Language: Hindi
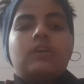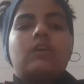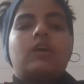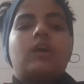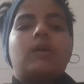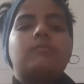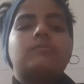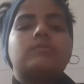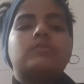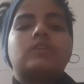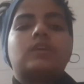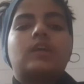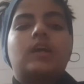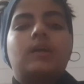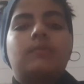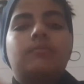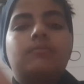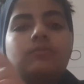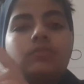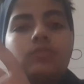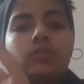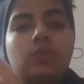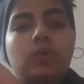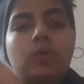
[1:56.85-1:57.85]
कम से कम
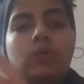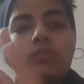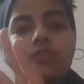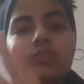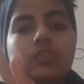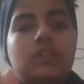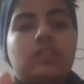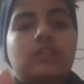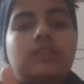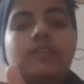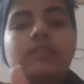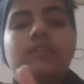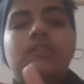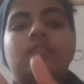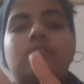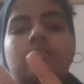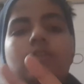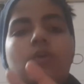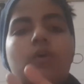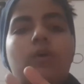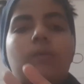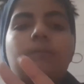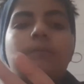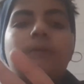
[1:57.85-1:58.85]
दो तीन
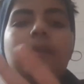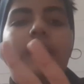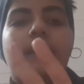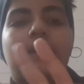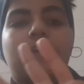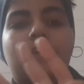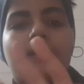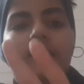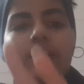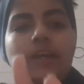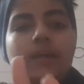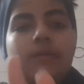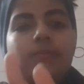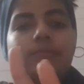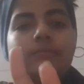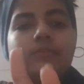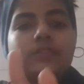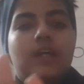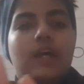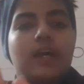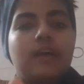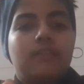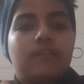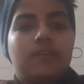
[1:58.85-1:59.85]
कॉपीराइट
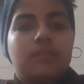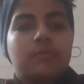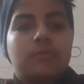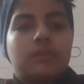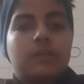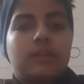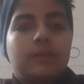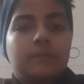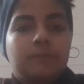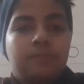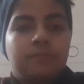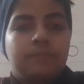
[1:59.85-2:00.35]
क्लेम्स आए हुए मेरे